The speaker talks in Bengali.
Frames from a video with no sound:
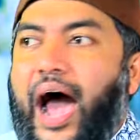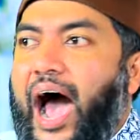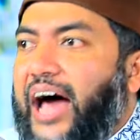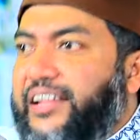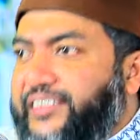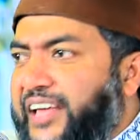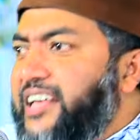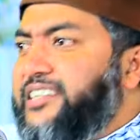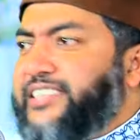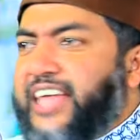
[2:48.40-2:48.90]

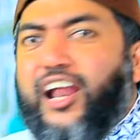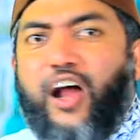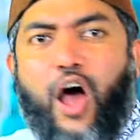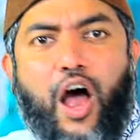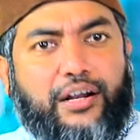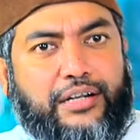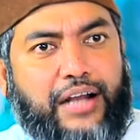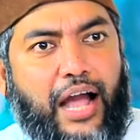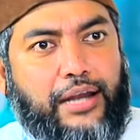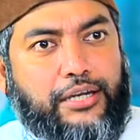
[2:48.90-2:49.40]
হাদিসের
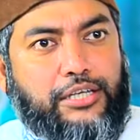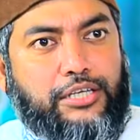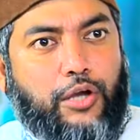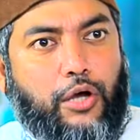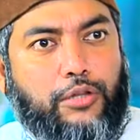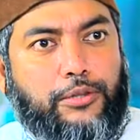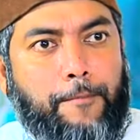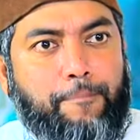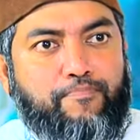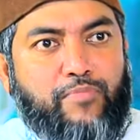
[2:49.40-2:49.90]

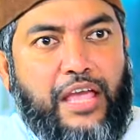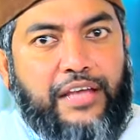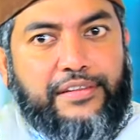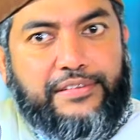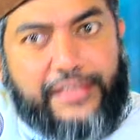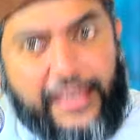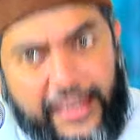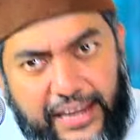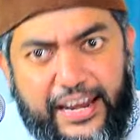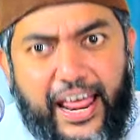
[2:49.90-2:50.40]
হক্কানীয়
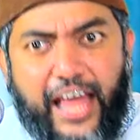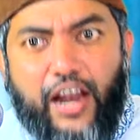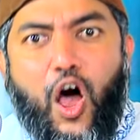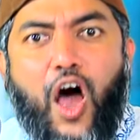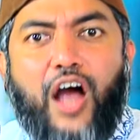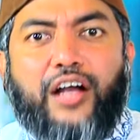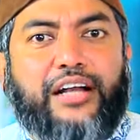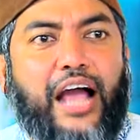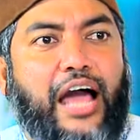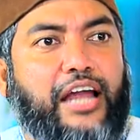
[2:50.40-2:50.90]
দিনের
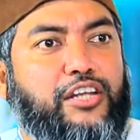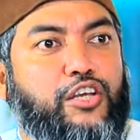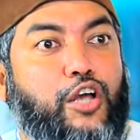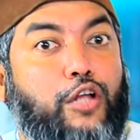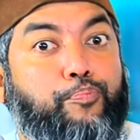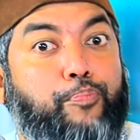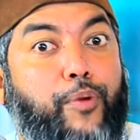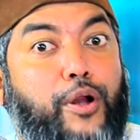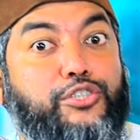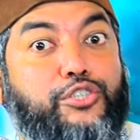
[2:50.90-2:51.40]

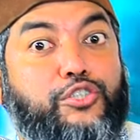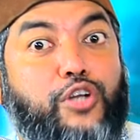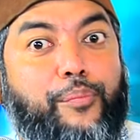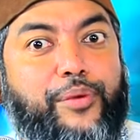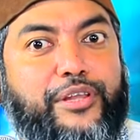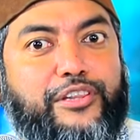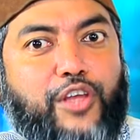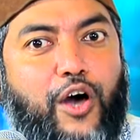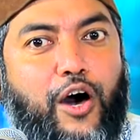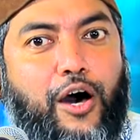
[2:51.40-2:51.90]
হক্কানীয়
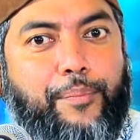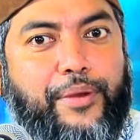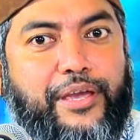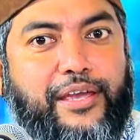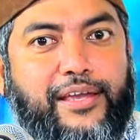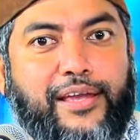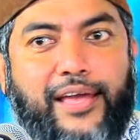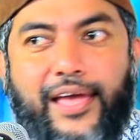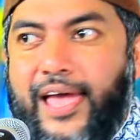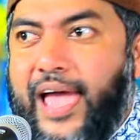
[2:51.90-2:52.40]
প্রশ্নবিদ্ধ হবে
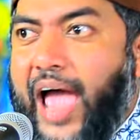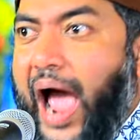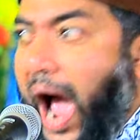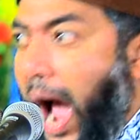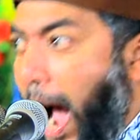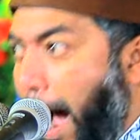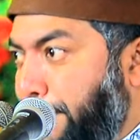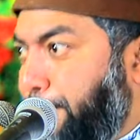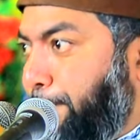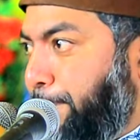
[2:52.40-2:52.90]

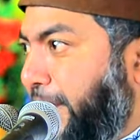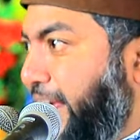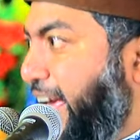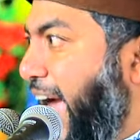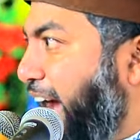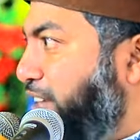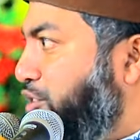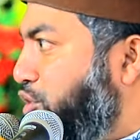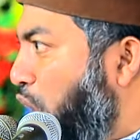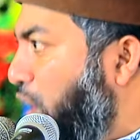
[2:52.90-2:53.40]
আপনি
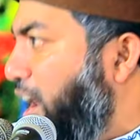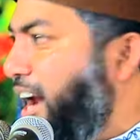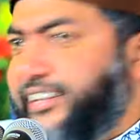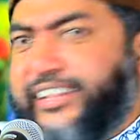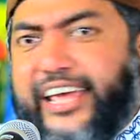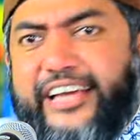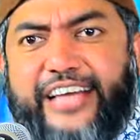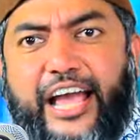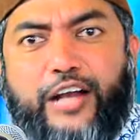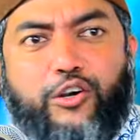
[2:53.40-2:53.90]
একজনের
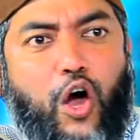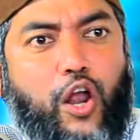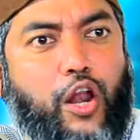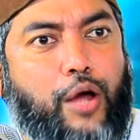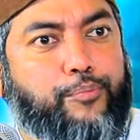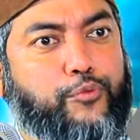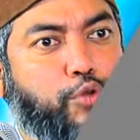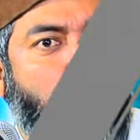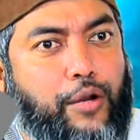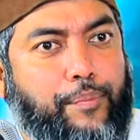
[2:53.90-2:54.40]
দিকে
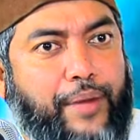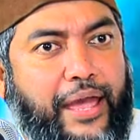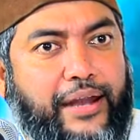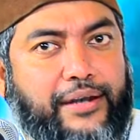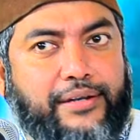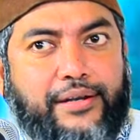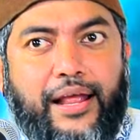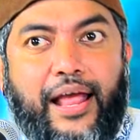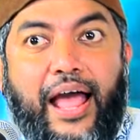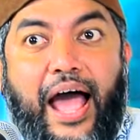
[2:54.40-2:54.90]
কলম
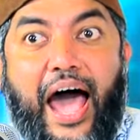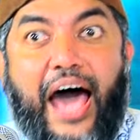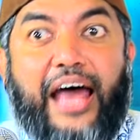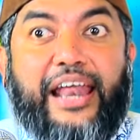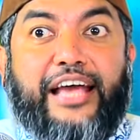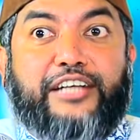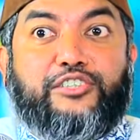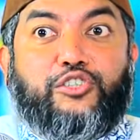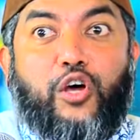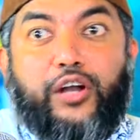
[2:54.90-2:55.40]
ধরবেন
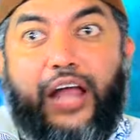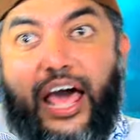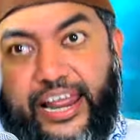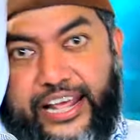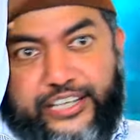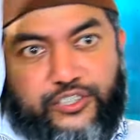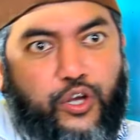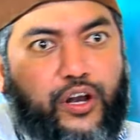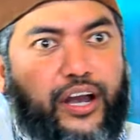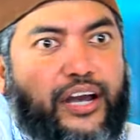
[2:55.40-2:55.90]
আরেকজন
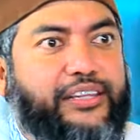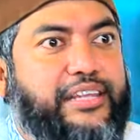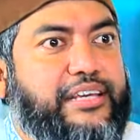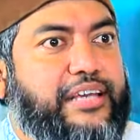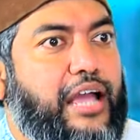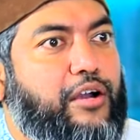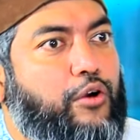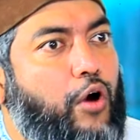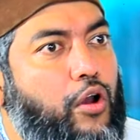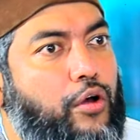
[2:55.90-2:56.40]
আরেকজনের
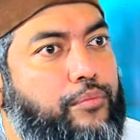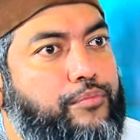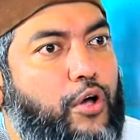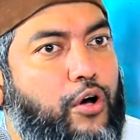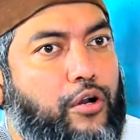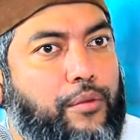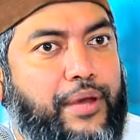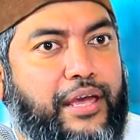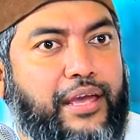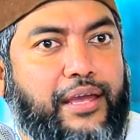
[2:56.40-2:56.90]
দিকে কলম
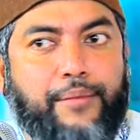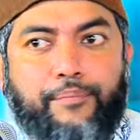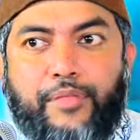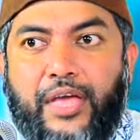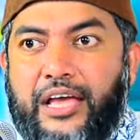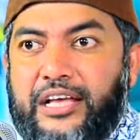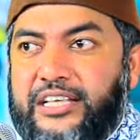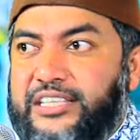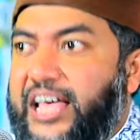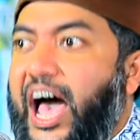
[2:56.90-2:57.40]
ধরবে
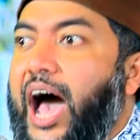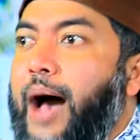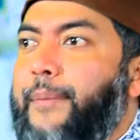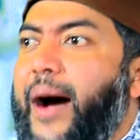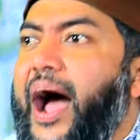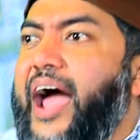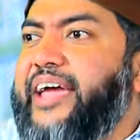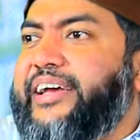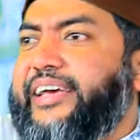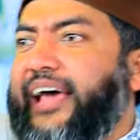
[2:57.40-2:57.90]

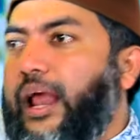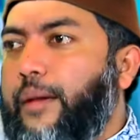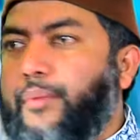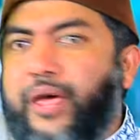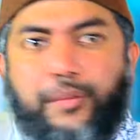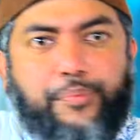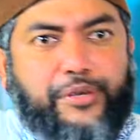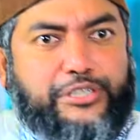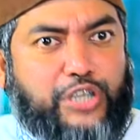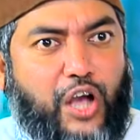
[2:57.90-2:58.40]
সাহাবাই
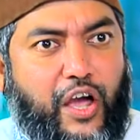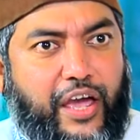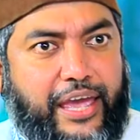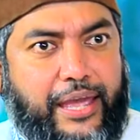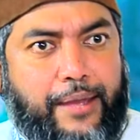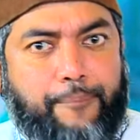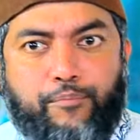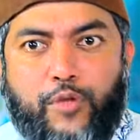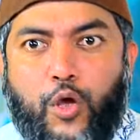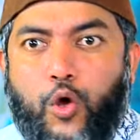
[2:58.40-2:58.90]
কেরামের বিষয়ে
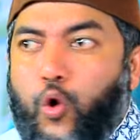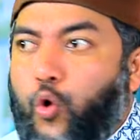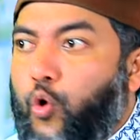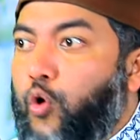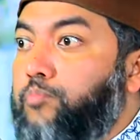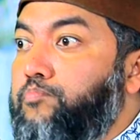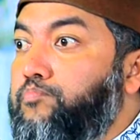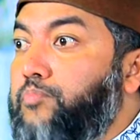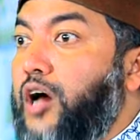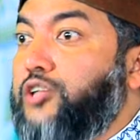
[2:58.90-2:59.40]

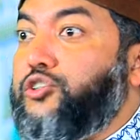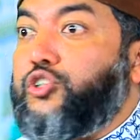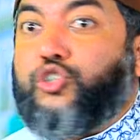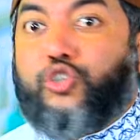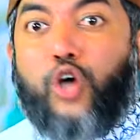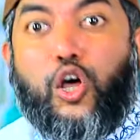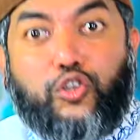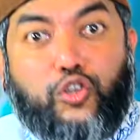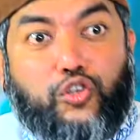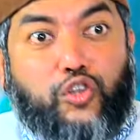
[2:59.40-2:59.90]
উম্মত
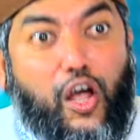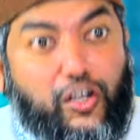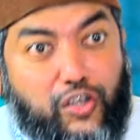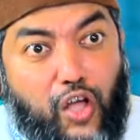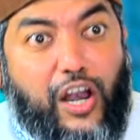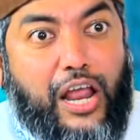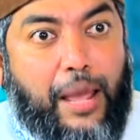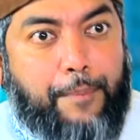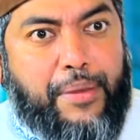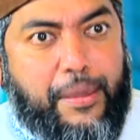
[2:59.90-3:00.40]
চোদ্দ
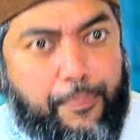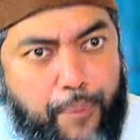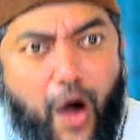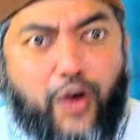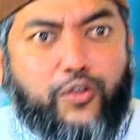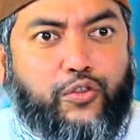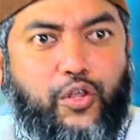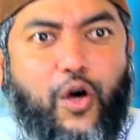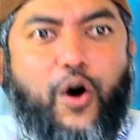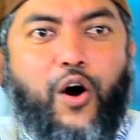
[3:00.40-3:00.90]
দলে
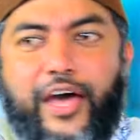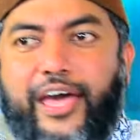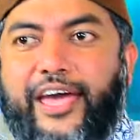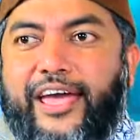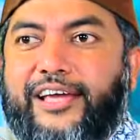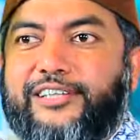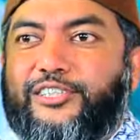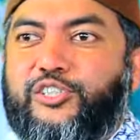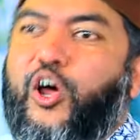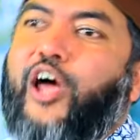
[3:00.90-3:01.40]
বিভক্ত হয়ে
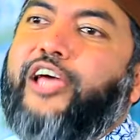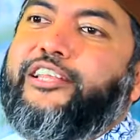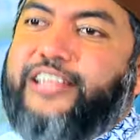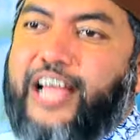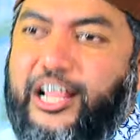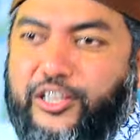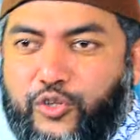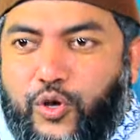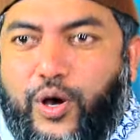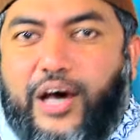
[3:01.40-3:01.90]

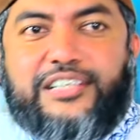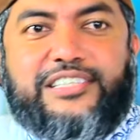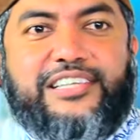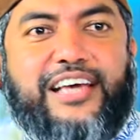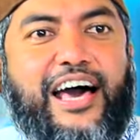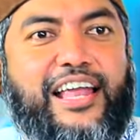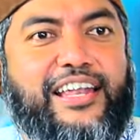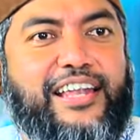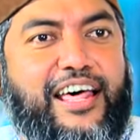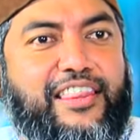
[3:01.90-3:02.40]
শয়তান তো আছে
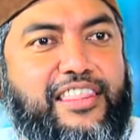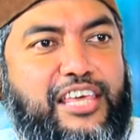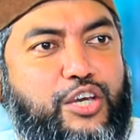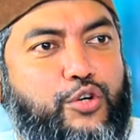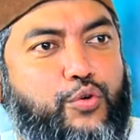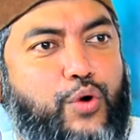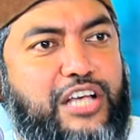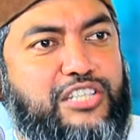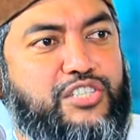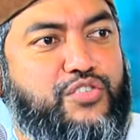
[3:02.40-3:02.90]
আল্লাহ
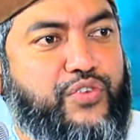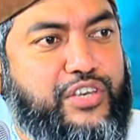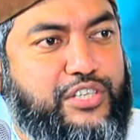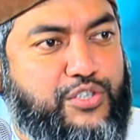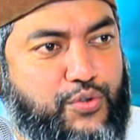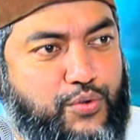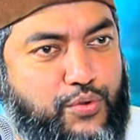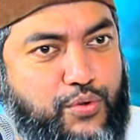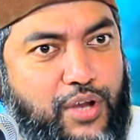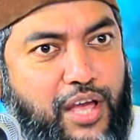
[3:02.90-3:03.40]

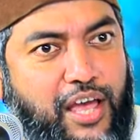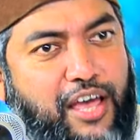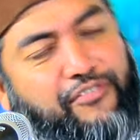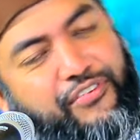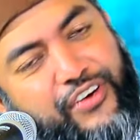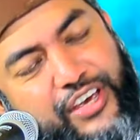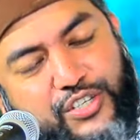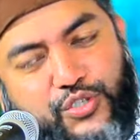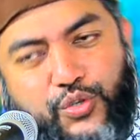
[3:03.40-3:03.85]
ফি